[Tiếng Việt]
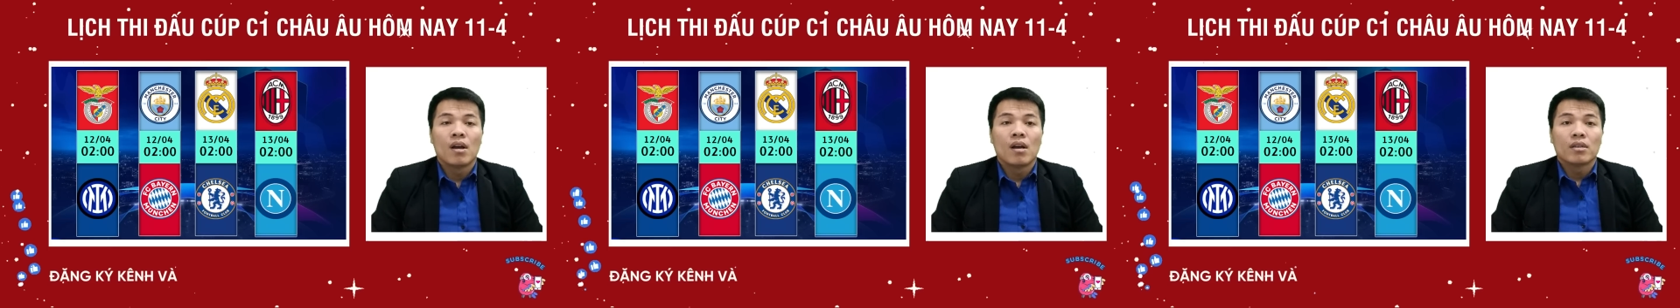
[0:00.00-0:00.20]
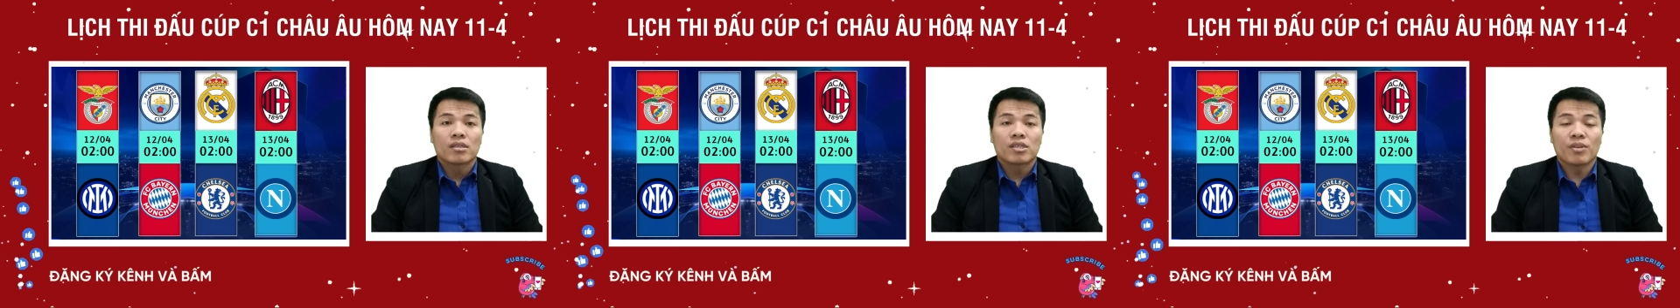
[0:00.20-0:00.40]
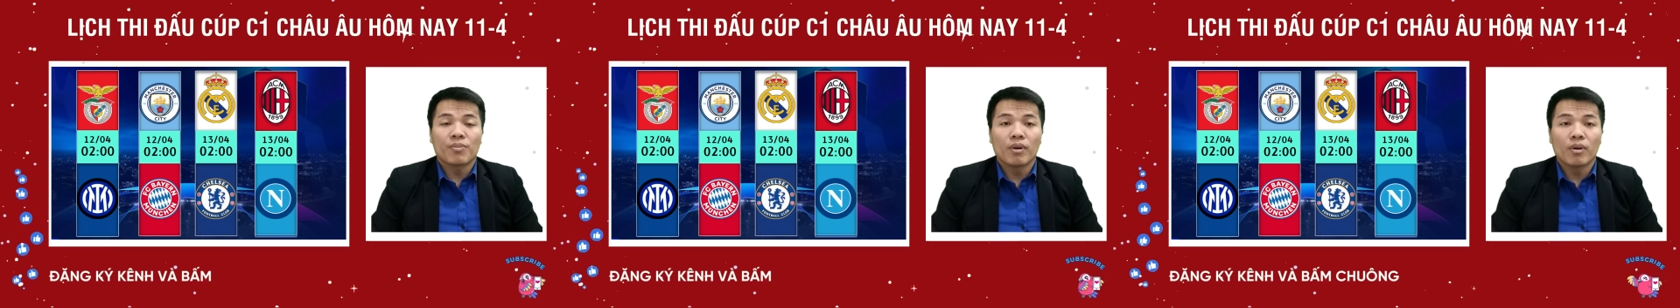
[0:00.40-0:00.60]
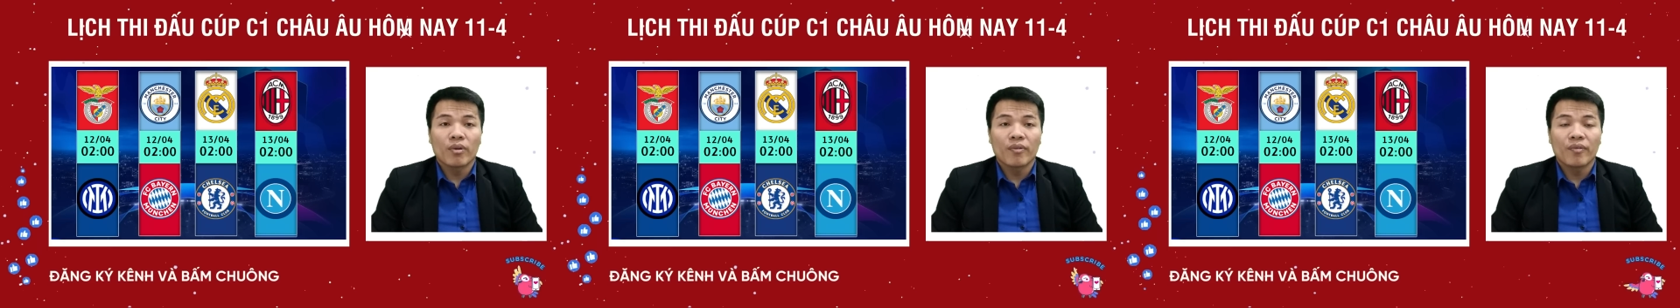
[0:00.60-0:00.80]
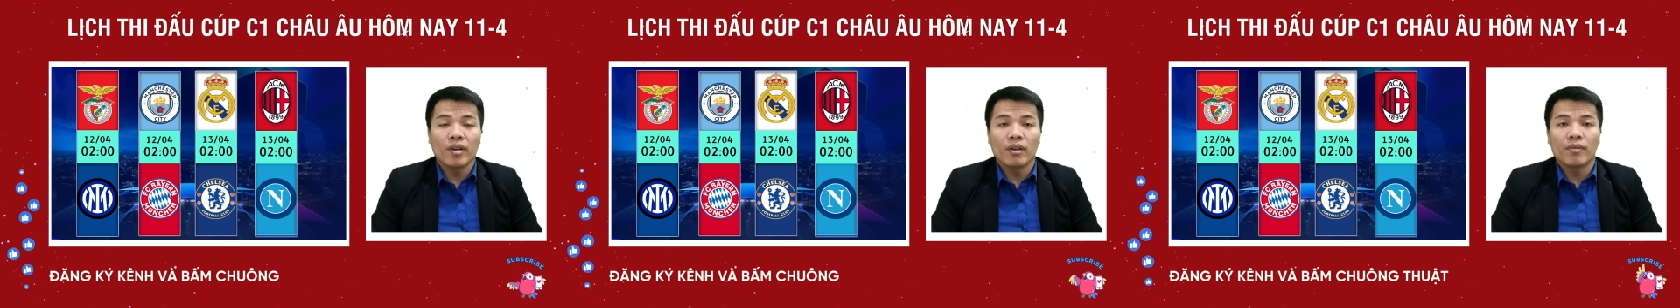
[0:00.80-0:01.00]
Chào mừng
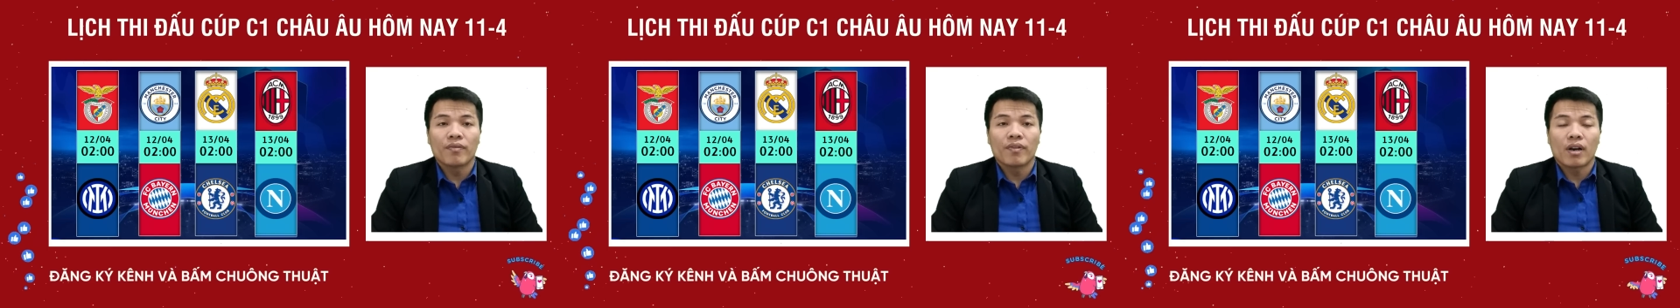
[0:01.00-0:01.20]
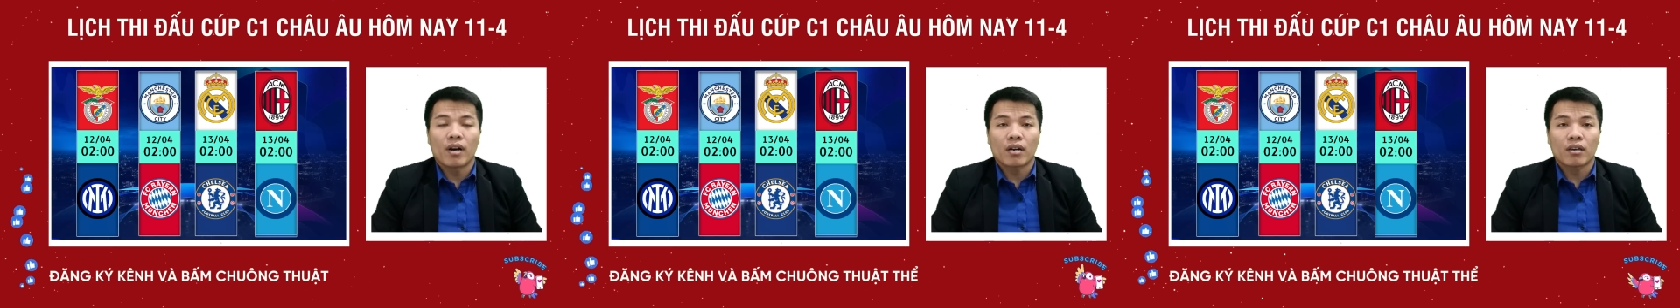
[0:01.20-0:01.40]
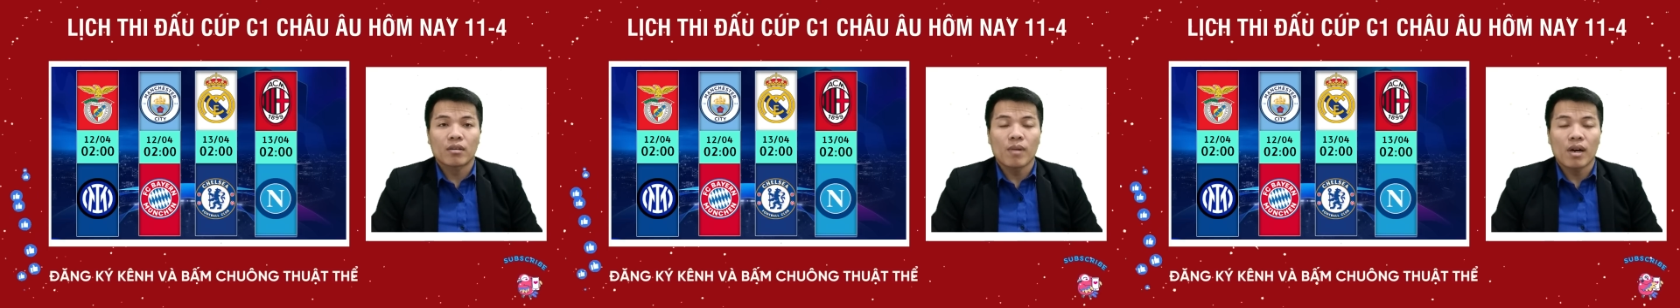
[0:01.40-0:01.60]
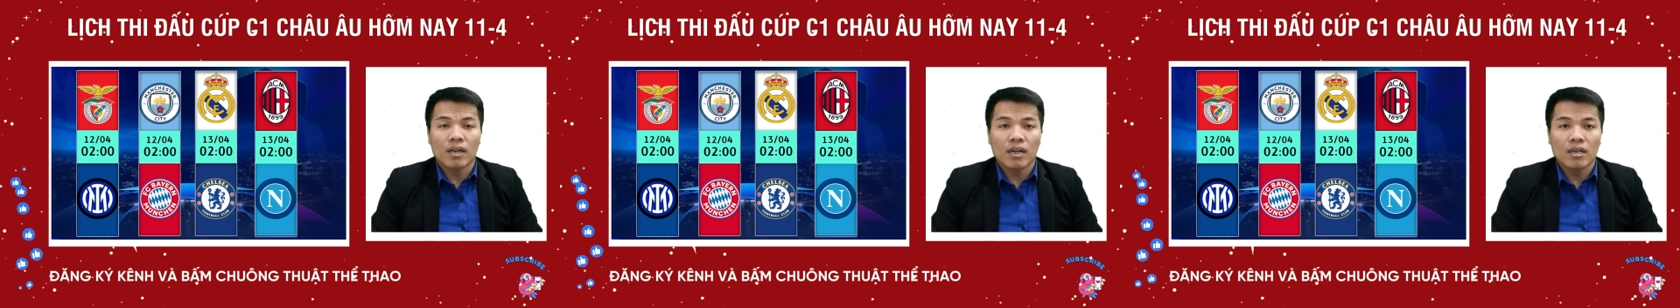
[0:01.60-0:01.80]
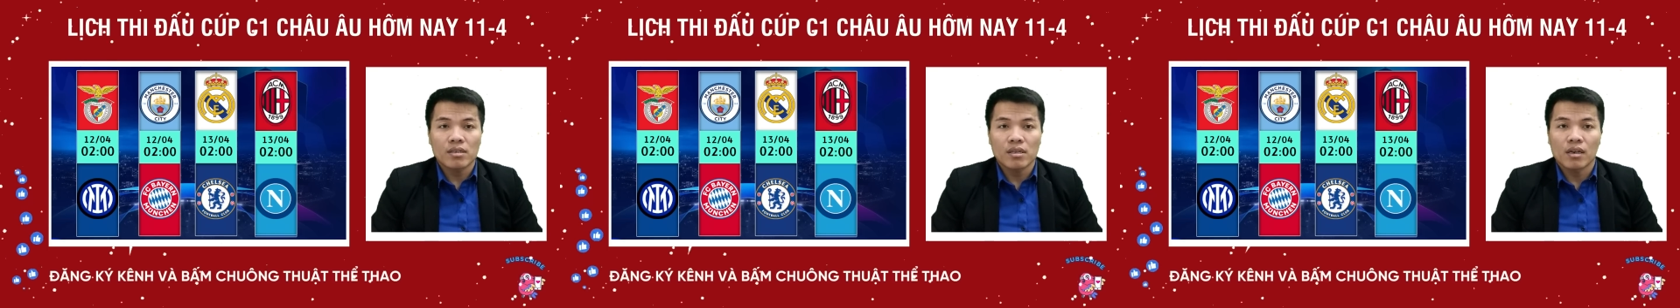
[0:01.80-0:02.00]
quý vị và các bạn
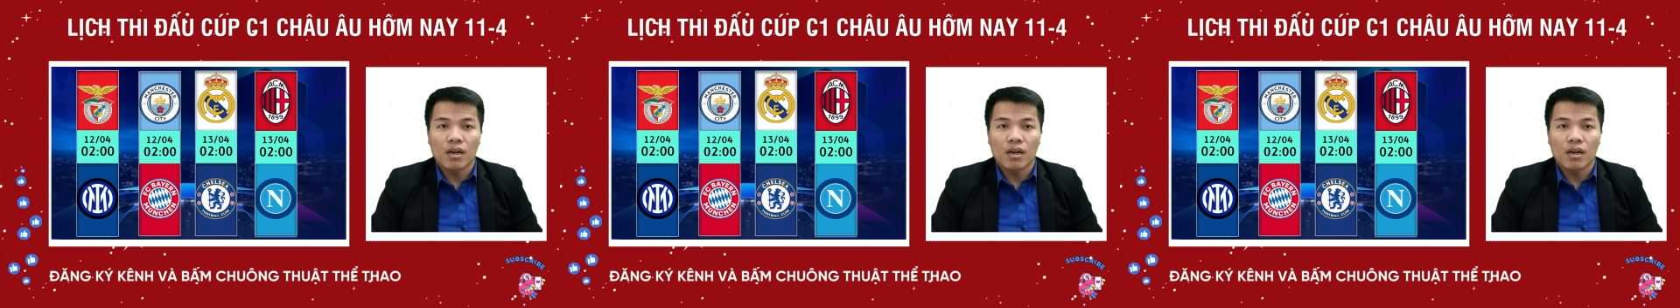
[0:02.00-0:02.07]
đã trở